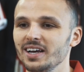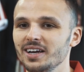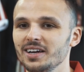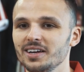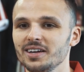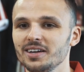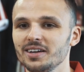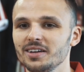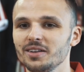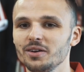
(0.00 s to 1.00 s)

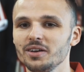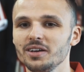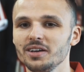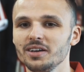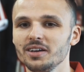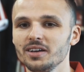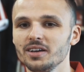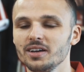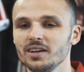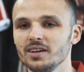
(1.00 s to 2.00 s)
E, no
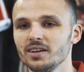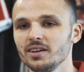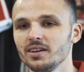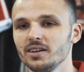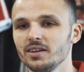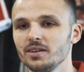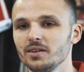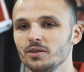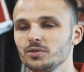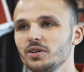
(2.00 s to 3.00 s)
i
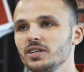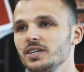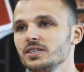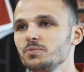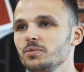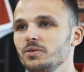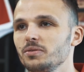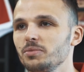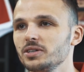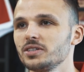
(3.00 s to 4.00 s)
e, drugi raz,
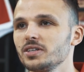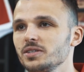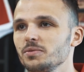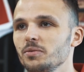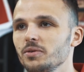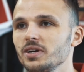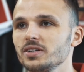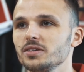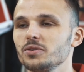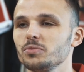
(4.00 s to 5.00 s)
bo pierwszy raz miałem
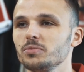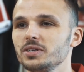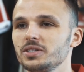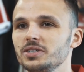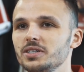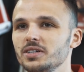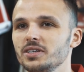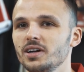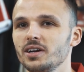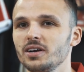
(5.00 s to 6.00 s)
okazję tu być
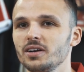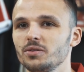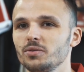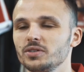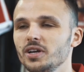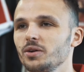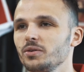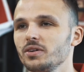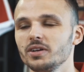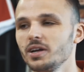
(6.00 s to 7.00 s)
na
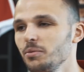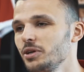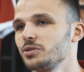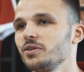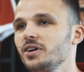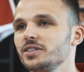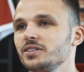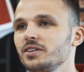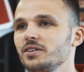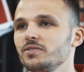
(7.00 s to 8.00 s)
turnieju, e, na meczu
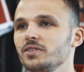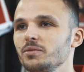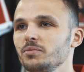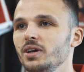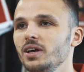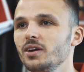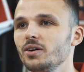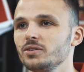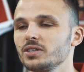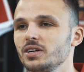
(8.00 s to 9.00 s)
charytatywnym
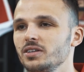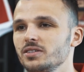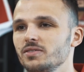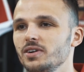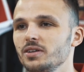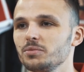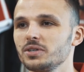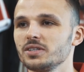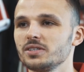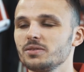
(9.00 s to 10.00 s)
organizowanym
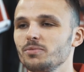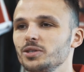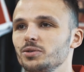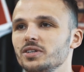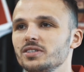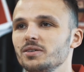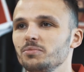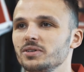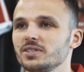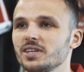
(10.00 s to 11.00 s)
przez Mariusza
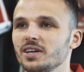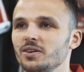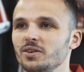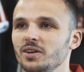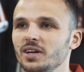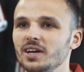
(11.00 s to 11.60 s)
Stępińskiego.